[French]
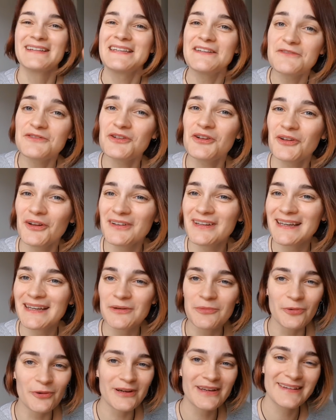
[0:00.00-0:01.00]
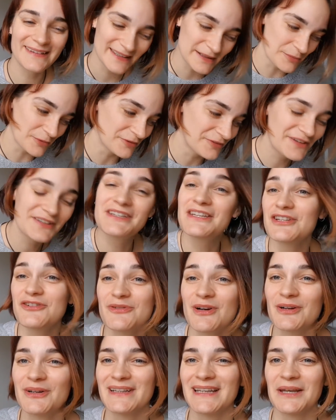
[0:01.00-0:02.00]
si vous entendez des bruits, c'est mon fils qui
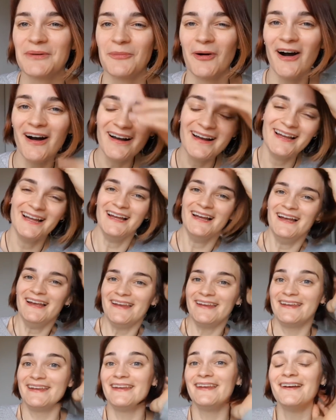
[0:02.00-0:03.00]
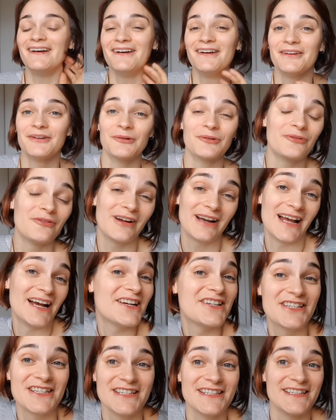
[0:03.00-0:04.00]
joue à côté de moi. Et euh, donc
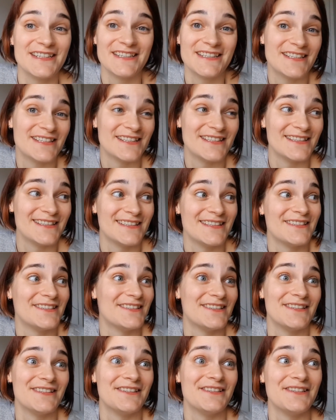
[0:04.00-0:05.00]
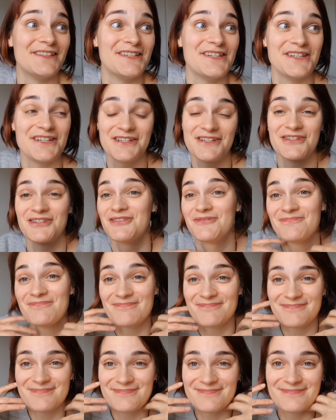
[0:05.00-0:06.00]
voilà, j'ai
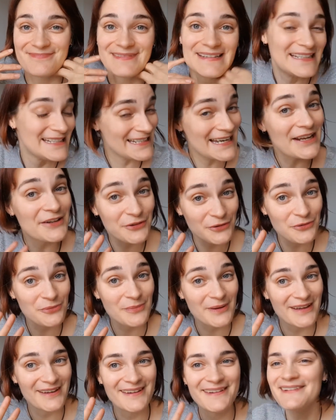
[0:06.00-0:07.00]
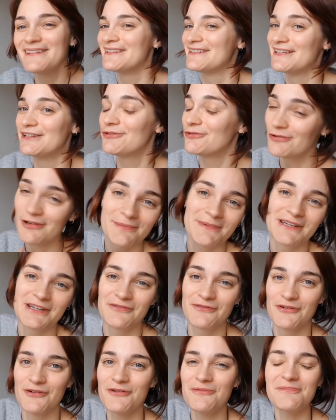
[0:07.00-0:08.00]
j'ai assumé, j'ai tué mes
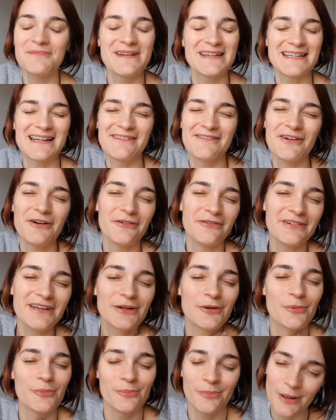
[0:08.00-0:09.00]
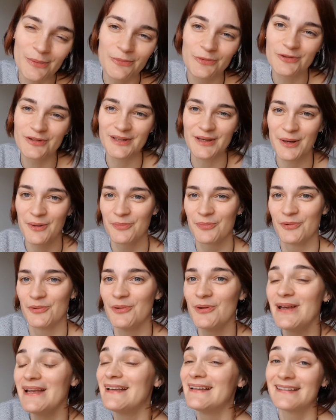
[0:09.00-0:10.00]
cheveux, mais j'avais envie de m'amuser un peu.
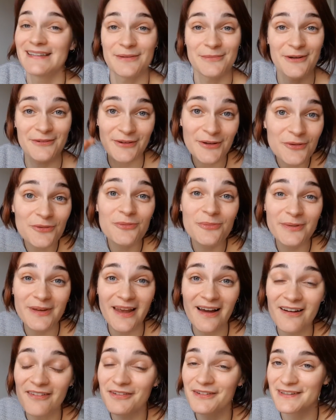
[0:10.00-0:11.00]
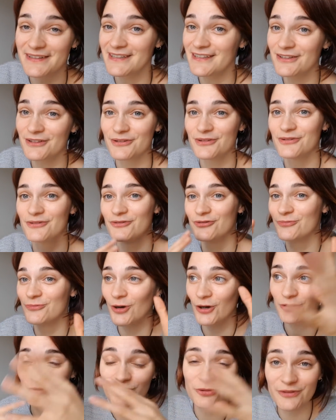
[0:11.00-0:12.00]
Ça m'a fait du bien aussi de
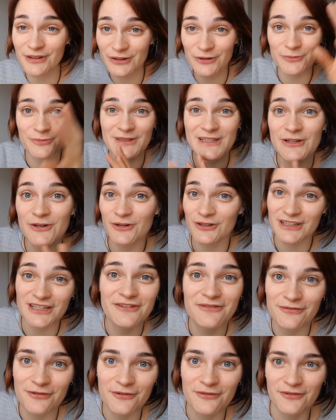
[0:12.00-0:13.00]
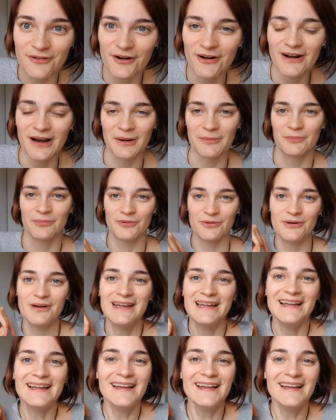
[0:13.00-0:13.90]
me retrouver ce petit côté faux folle un peu.